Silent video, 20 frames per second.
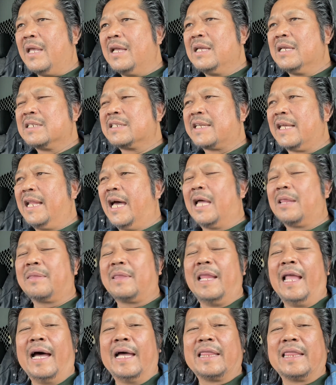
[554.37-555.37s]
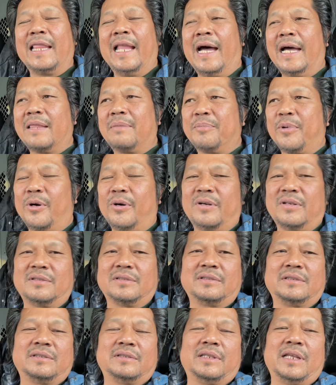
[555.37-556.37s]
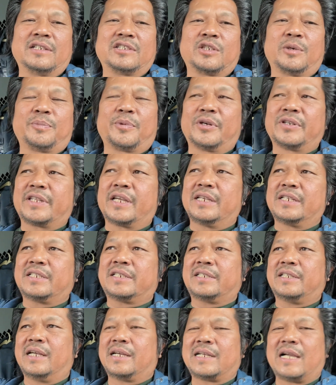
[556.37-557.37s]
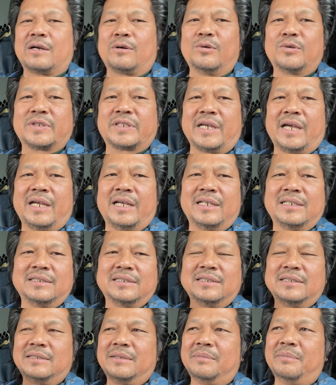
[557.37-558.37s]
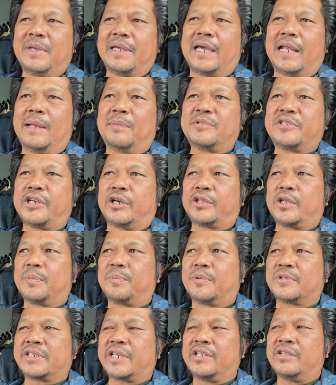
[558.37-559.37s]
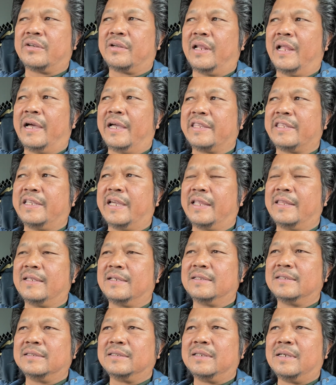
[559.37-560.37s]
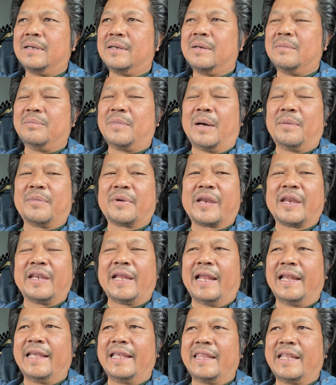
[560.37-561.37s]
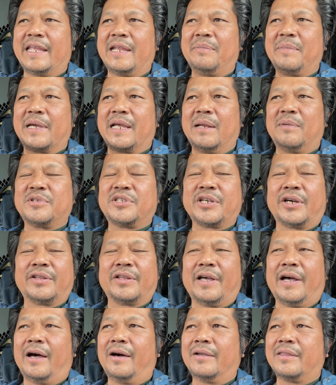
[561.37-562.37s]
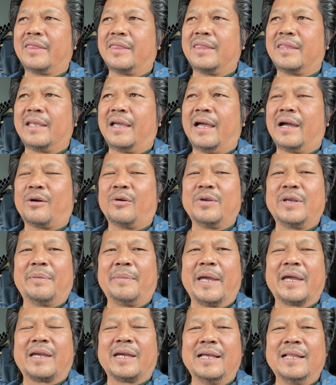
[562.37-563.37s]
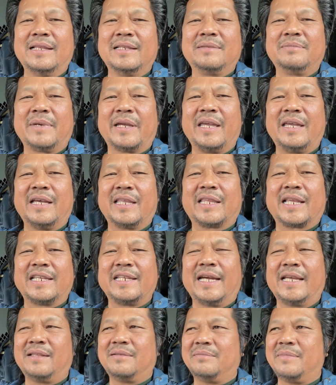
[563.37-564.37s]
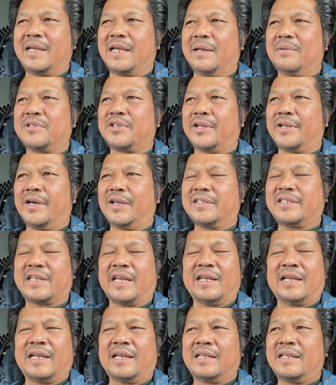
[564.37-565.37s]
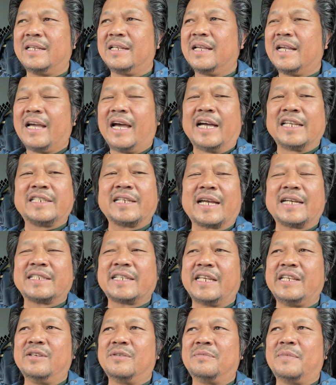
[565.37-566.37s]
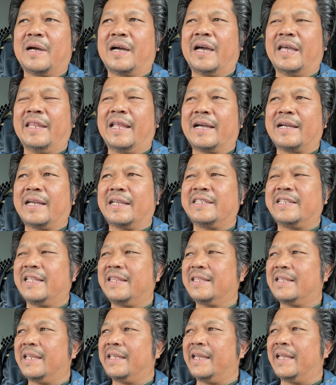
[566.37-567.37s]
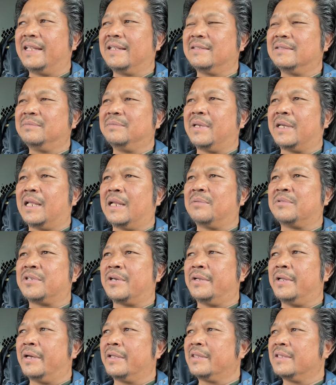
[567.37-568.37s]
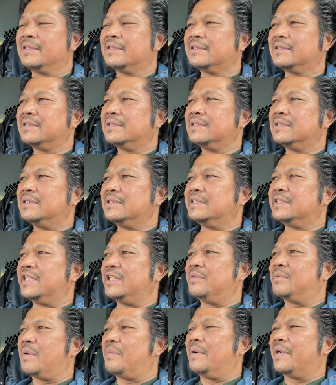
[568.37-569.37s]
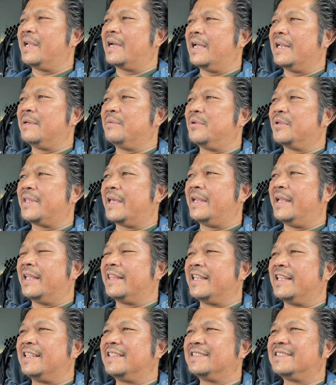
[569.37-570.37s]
sa lahat, lahat, lahat po ng supporters ng Kakusa. Miguel Love shoutout po sa inyong lahat dyan. Ma'am Rinalin, ayan, Miguel Love shoutout. Ah, Kuya Michael, mag-ingat ka dyan. Miguel Love shoutout. Sa, uh, at saka sa iyong mga anak dyan. Ayan, Miguel Love shoutout. Sino pa ba nakalimutan natin?